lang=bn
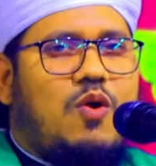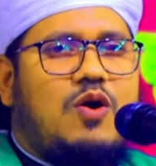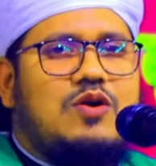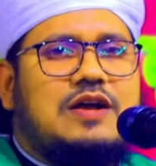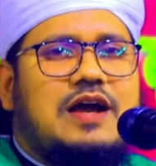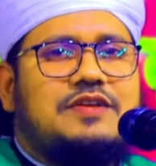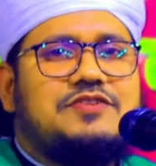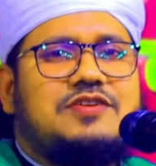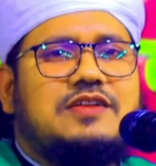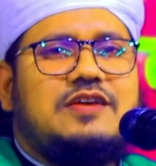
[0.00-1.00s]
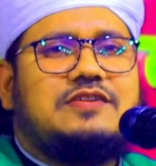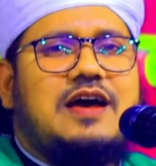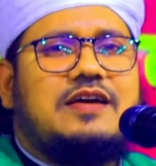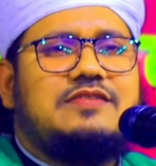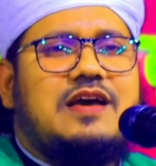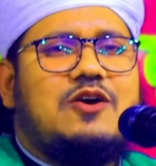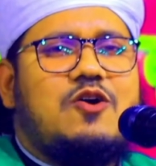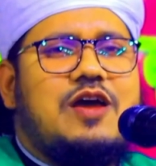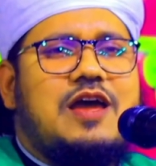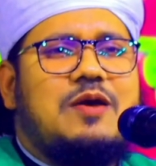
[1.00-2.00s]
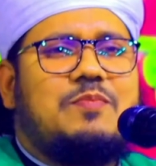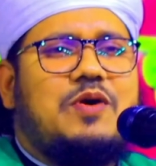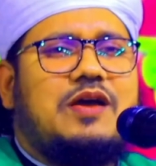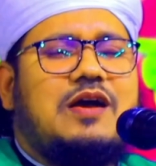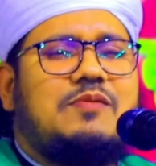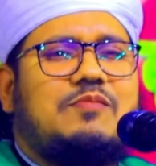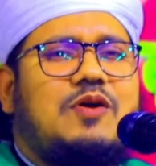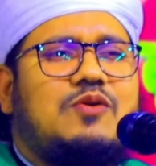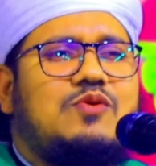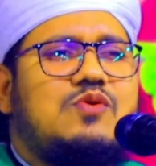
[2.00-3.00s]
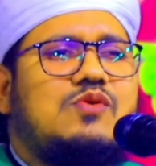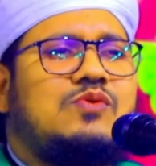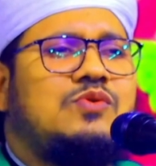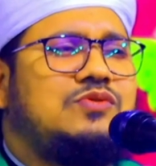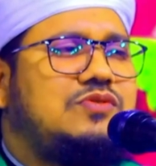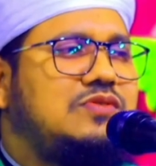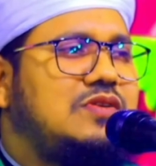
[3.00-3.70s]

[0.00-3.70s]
অহংকারীর সাথে ডাক দিয়া কয় হ্যাঁ পয়গাম্বার হুদ